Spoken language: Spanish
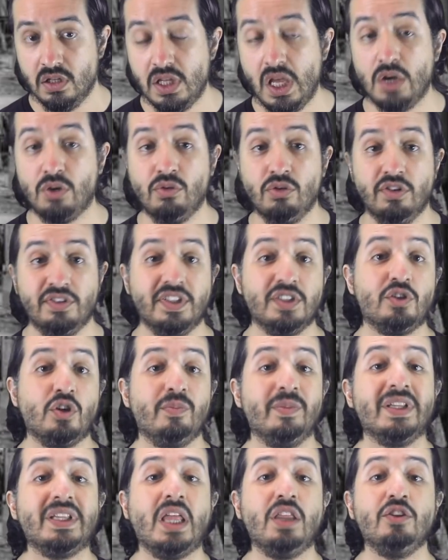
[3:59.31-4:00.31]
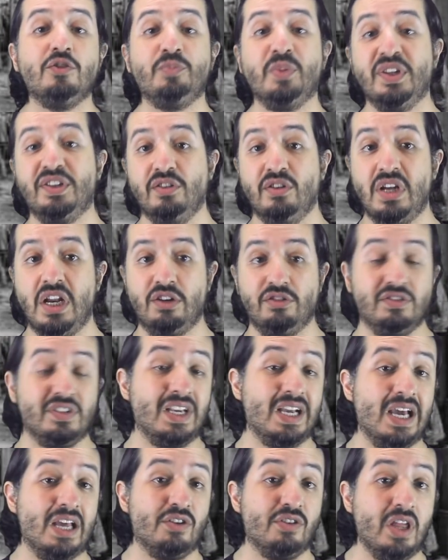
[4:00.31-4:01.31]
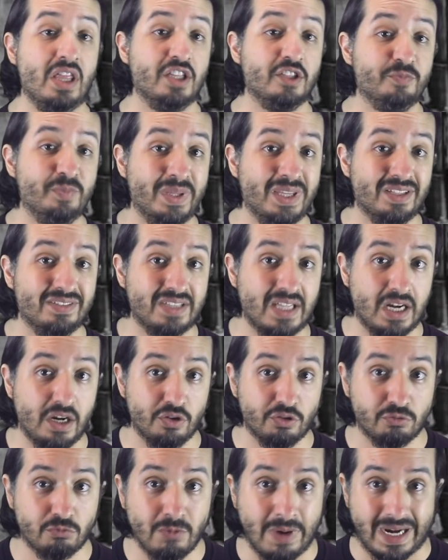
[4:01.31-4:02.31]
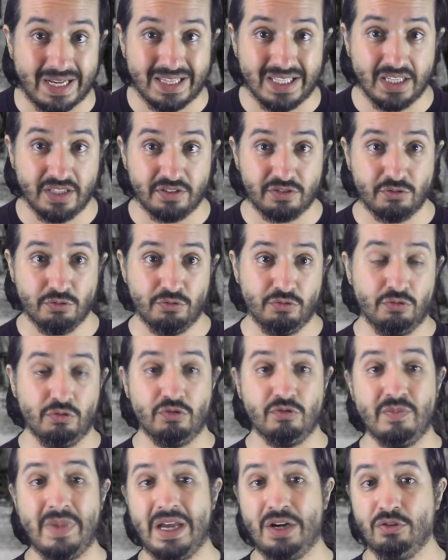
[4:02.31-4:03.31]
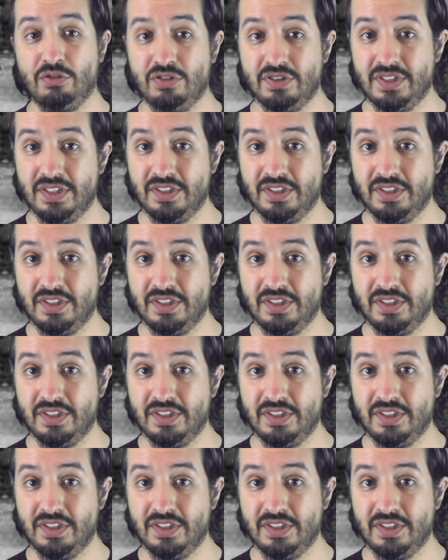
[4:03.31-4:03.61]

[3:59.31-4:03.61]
y algunos atormentados prisioneros llegaron a despedazar a los guardias con sus manos